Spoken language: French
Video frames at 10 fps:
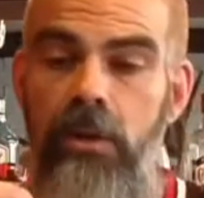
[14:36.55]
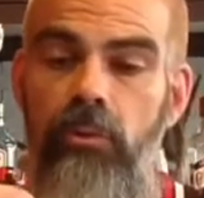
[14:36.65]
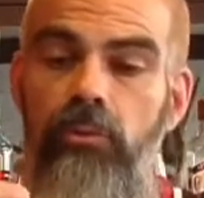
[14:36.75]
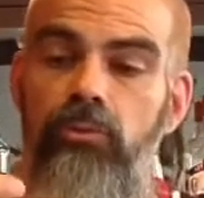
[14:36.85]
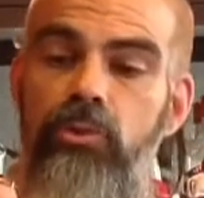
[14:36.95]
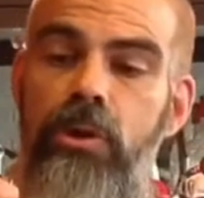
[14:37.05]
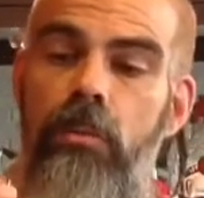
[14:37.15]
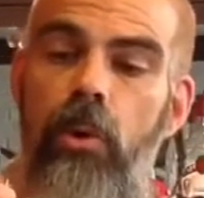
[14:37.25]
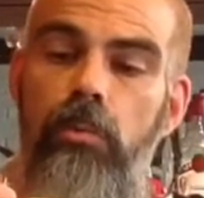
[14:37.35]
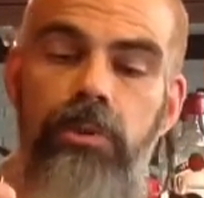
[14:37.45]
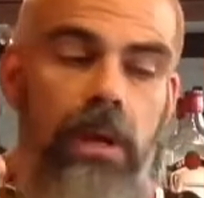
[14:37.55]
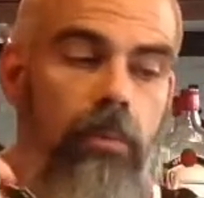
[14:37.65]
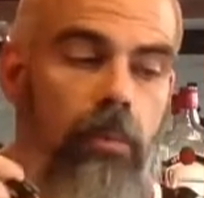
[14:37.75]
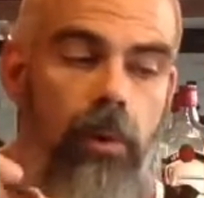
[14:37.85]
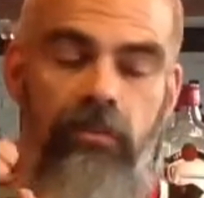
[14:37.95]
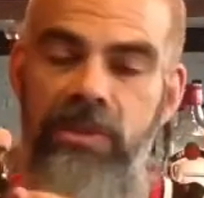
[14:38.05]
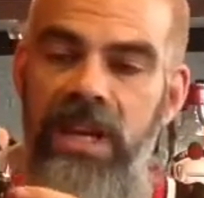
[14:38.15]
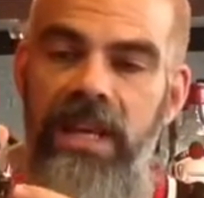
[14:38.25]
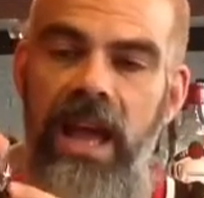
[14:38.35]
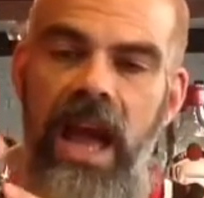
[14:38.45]
Donc non seulement au bout d'un moment, vous
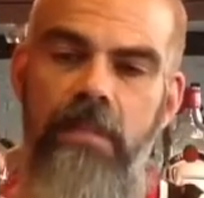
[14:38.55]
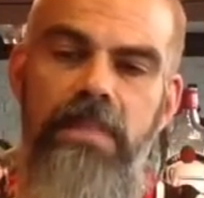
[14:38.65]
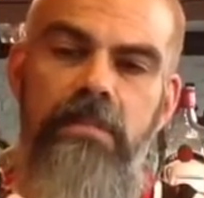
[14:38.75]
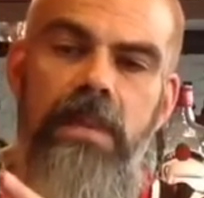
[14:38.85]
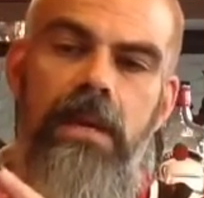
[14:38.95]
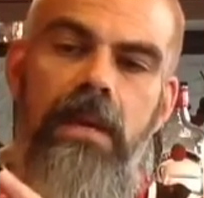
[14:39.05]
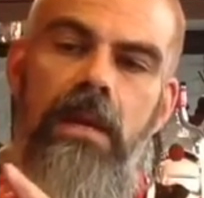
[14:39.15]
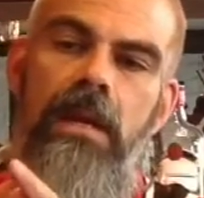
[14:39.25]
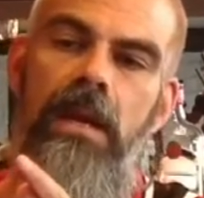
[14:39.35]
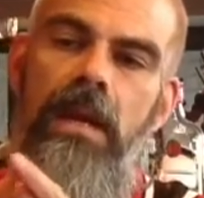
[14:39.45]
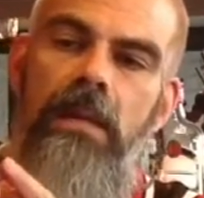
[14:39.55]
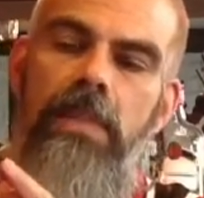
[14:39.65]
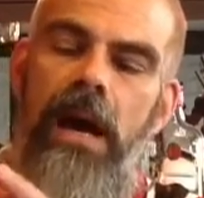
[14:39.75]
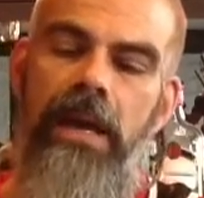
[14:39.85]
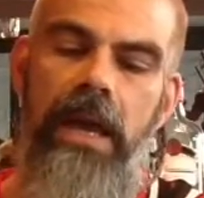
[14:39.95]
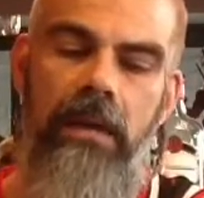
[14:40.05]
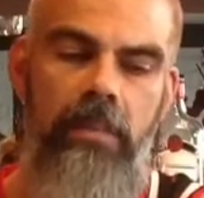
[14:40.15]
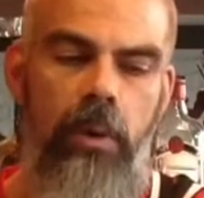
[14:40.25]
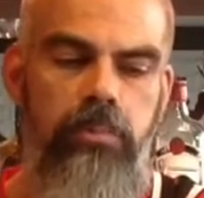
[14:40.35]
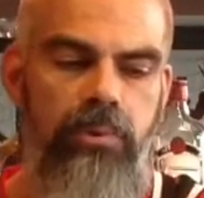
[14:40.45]
allez abîmer les barrières,
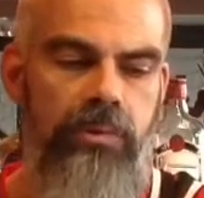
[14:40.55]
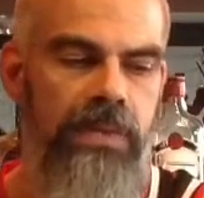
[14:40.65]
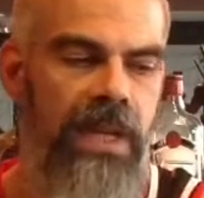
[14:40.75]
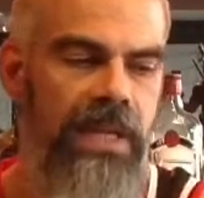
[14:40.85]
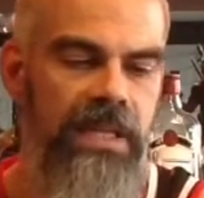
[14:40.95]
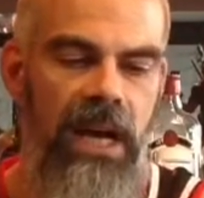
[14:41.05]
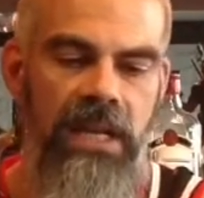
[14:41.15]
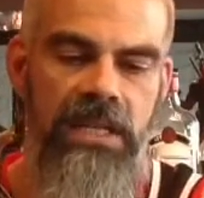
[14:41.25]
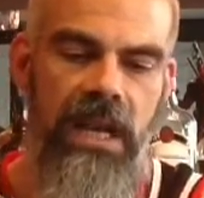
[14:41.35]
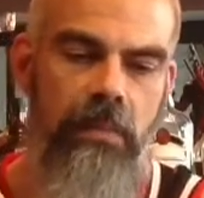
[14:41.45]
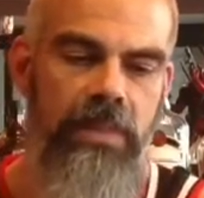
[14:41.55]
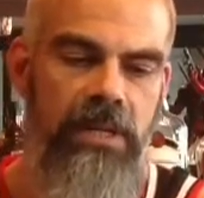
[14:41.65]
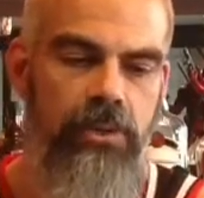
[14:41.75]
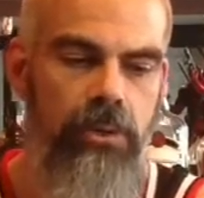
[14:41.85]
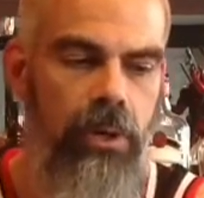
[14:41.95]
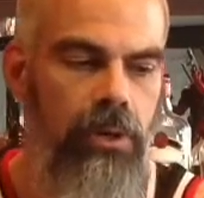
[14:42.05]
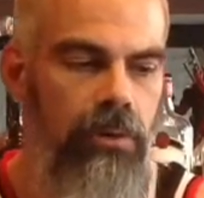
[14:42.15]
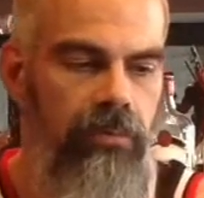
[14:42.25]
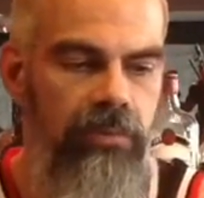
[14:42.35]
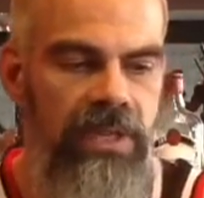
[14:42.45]
mais en plus vous allez scratcher la peinture que
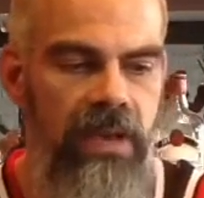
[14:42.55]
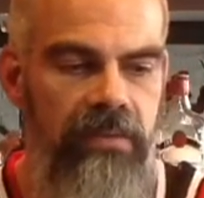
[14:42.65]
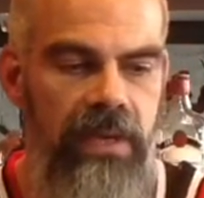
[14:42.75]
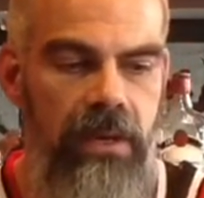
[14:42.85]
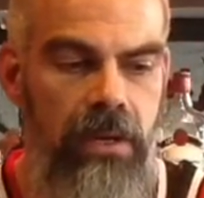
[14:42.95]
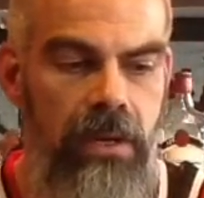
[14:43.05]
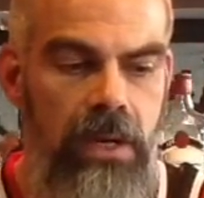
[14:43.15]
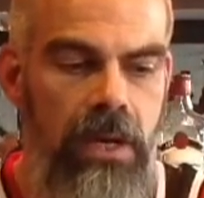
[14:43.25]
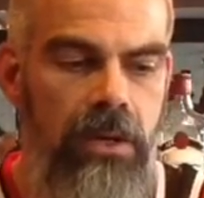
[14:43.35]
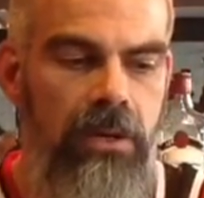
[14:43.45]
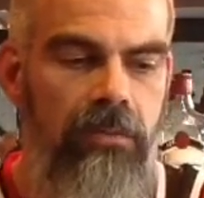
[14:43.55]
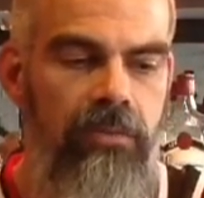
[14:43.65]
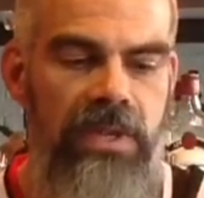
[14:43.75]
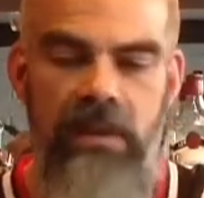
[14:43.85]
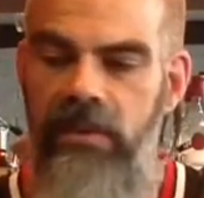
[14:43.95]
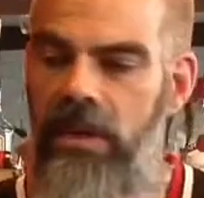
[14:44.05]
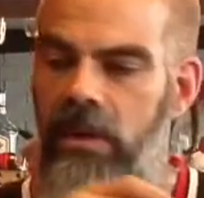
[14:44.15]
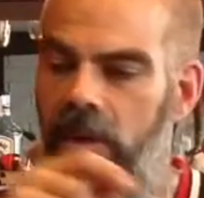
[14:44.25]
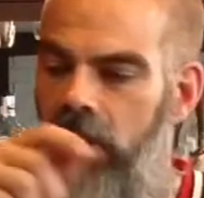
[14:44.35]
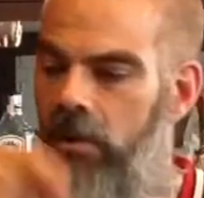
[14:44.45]
vous avez euh,
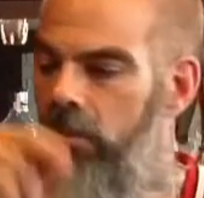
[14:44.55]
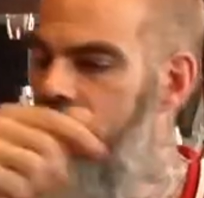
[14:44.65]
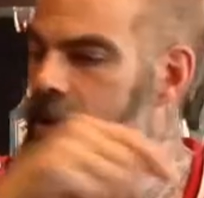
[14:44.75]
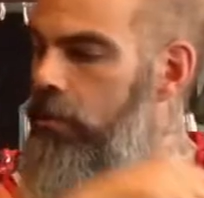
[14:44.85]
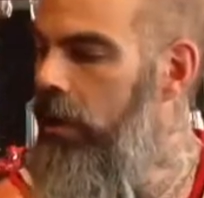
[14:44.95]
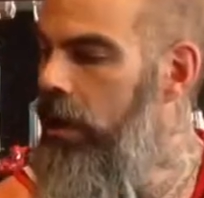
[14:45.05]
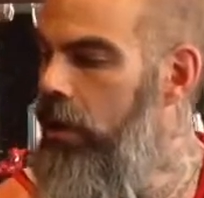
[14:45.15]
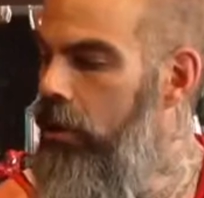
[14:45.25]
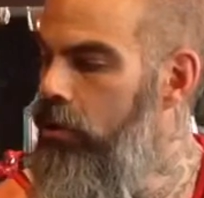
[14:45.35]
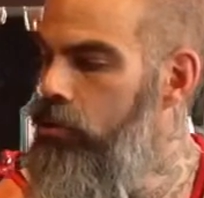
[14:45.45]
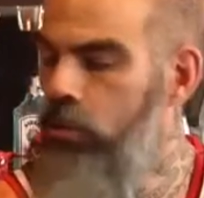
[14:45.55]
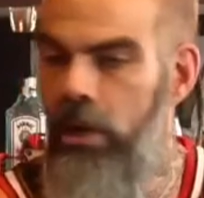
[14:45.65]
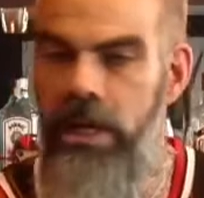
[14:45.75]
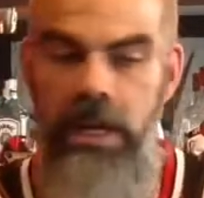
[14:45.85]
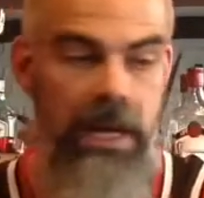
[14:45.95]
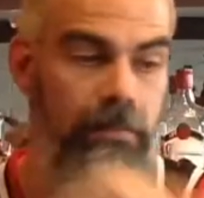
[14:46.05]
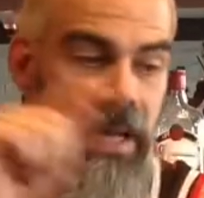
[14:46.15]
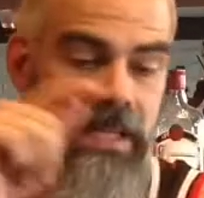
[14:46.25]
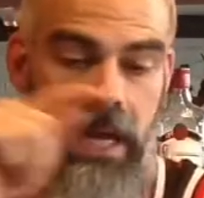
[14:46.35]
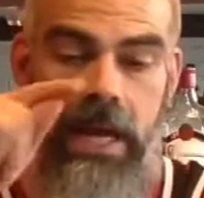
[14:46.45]
euh, mis sur euh, les
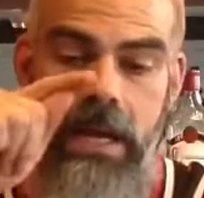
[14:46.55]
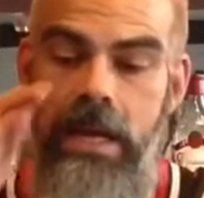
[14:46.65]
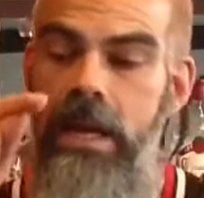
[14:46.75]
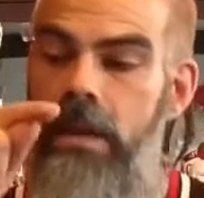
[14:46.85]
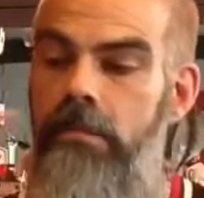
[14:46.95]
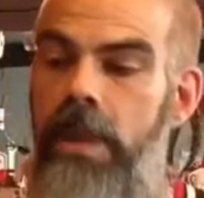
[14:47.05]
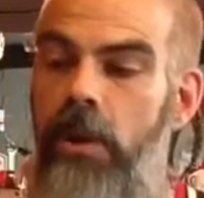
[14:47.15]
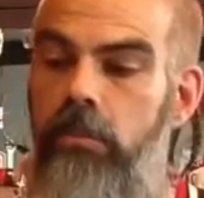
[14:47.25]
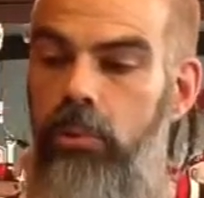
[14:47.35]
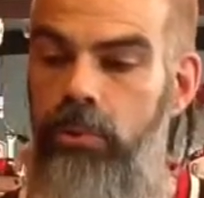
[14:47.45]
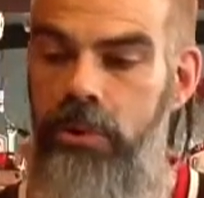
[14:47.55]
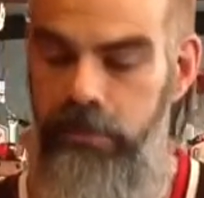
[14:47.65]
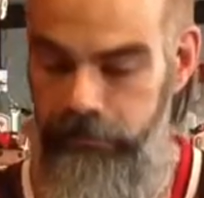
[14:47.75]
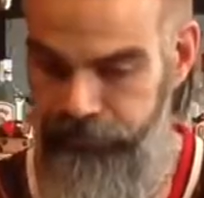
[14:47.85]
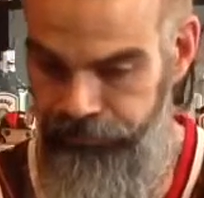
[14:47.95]
passerelles. Mais en plus,